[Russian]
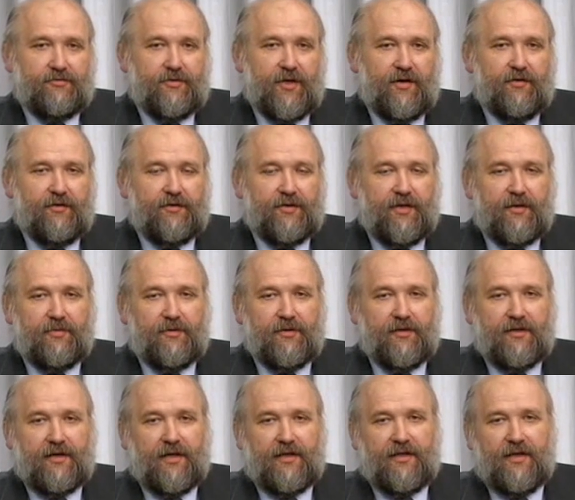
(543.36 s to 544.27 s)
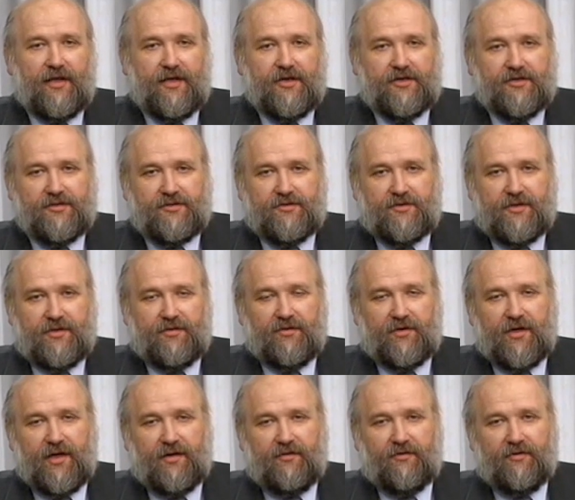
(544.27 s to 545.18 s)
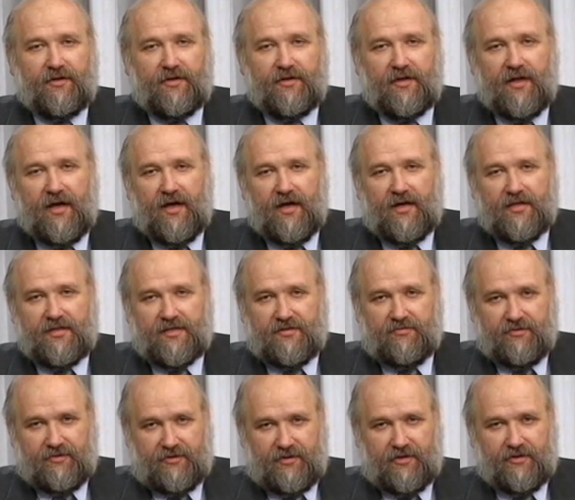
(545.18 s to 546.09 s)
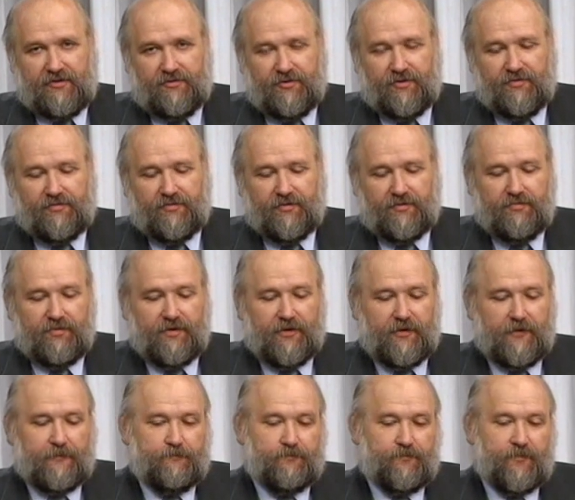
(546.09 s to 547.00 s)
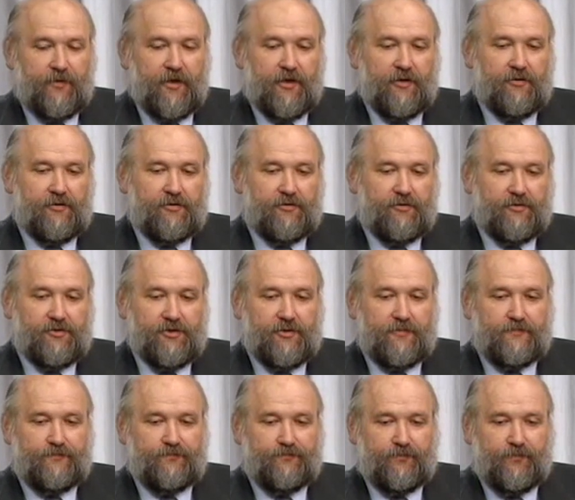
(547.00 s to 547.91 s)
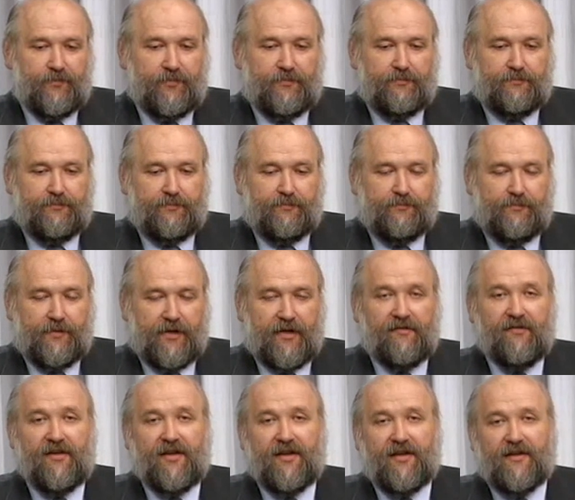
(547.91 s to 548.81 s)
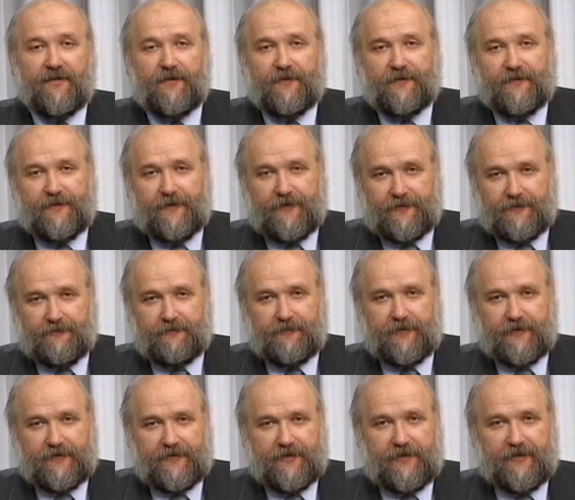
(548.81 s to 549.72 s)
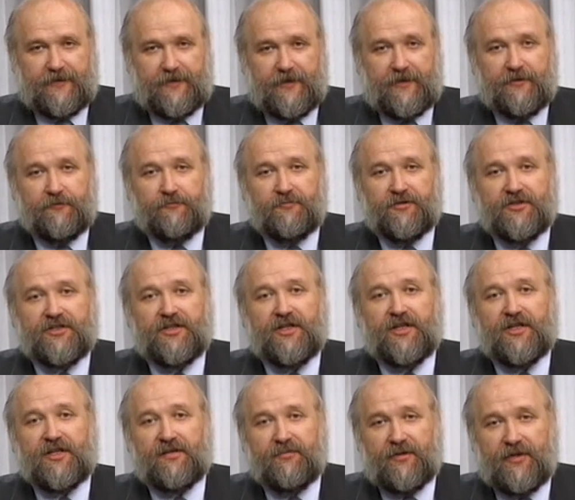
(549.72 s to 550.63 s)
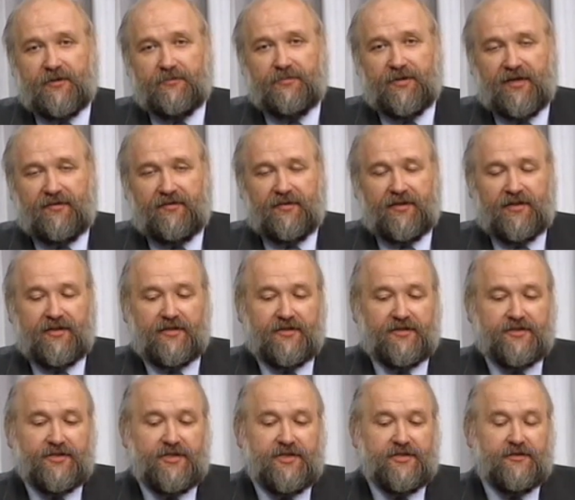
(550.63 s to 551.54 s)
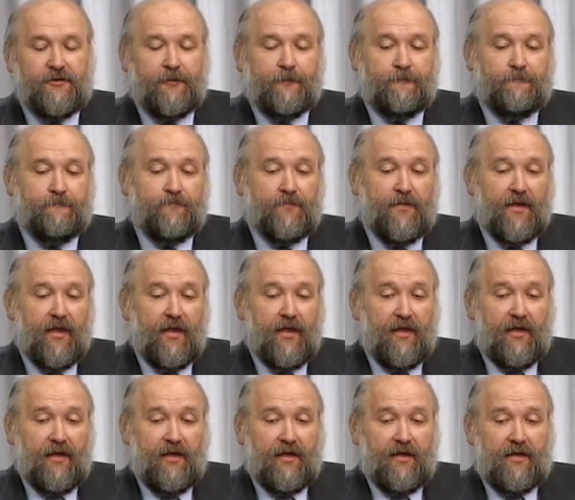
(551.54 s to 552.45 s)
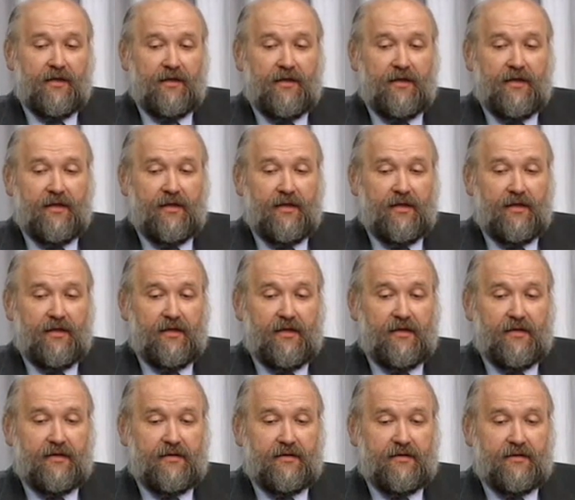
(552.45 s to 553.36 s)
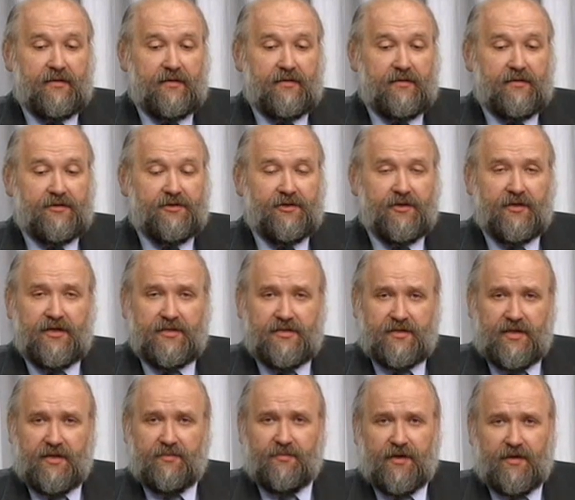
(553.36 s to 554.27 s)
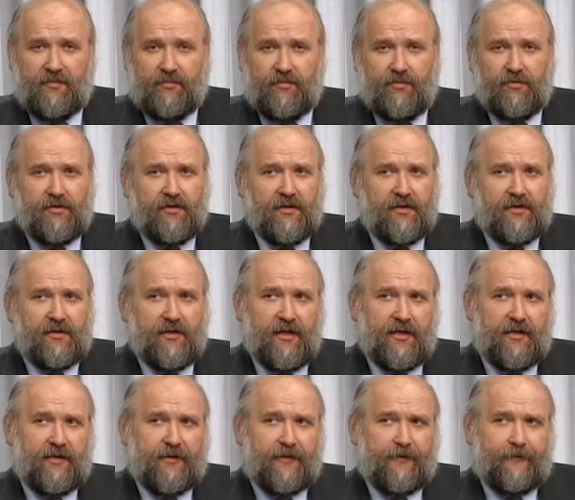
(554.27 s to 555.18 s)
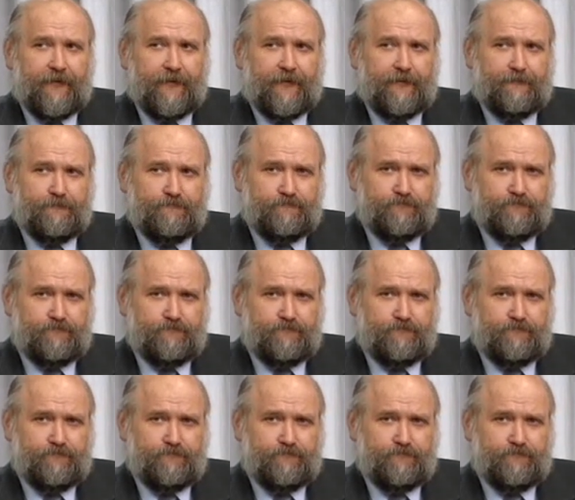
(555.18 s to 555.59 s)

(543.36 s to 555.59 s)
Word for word: у кого не было конечности, у кого глаз, вот такой вот был народ очень проверенный, скажем так сказать, их убеждения были проверены жизнью. И э, началась там работа над... Э,